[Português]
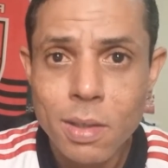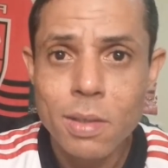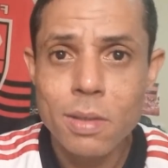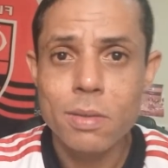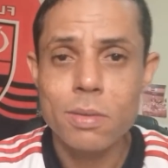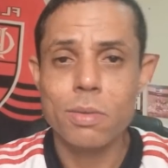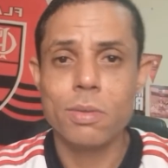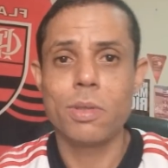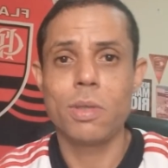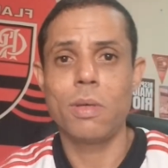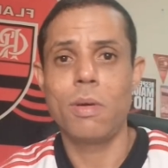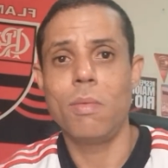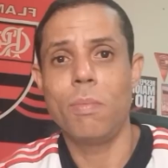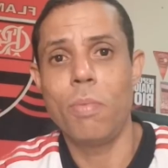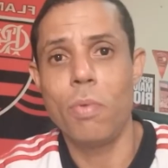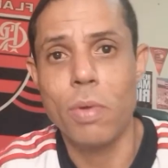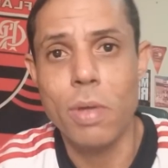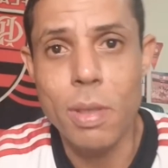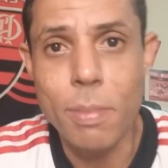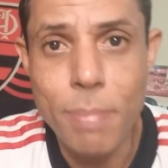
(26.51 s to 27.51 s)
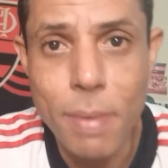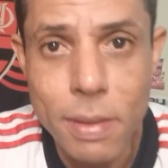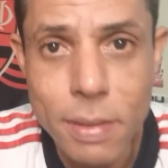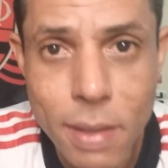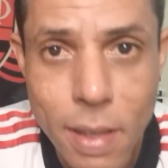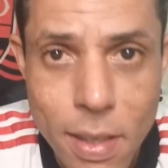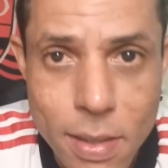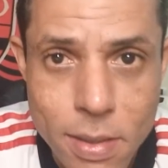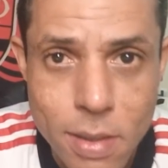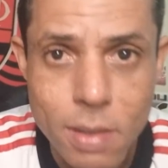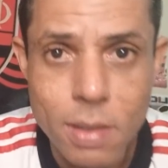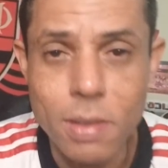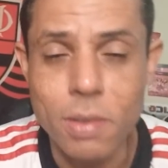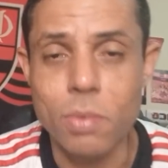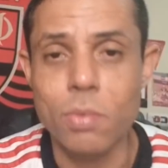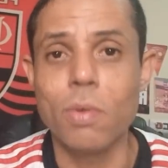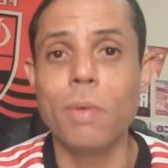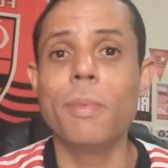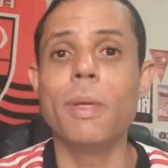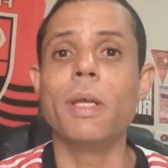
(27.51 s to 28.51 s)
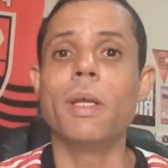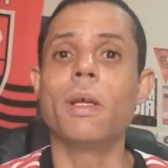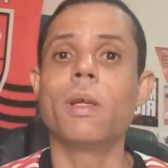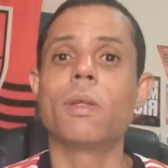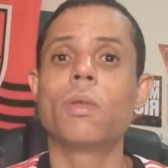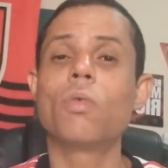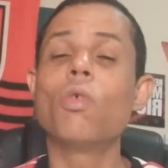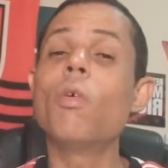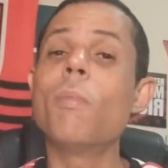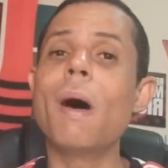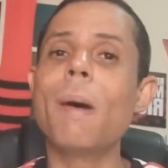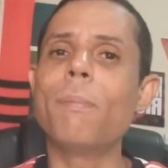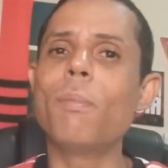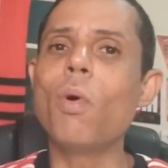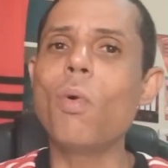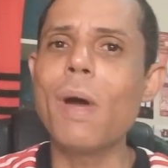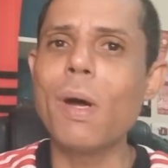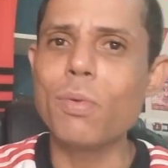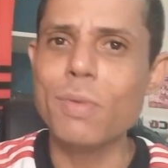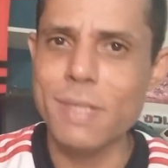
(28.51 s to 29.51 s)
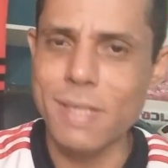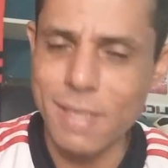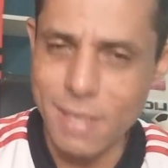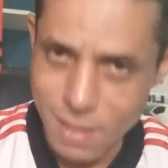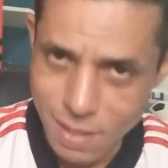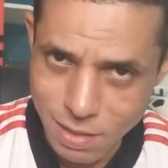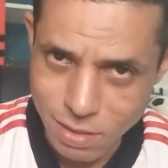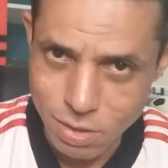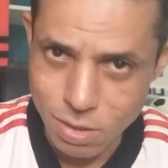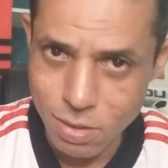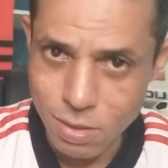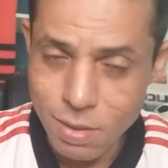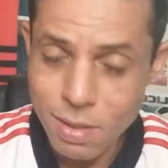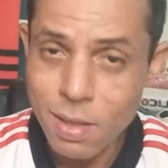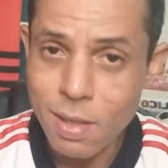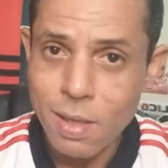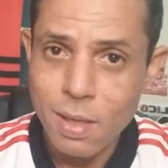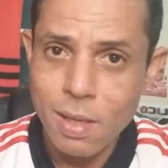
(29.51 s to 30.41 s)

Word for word: Se eu chegar um pouquinho para trás aqui, turminha. Turma boa é o seguinte.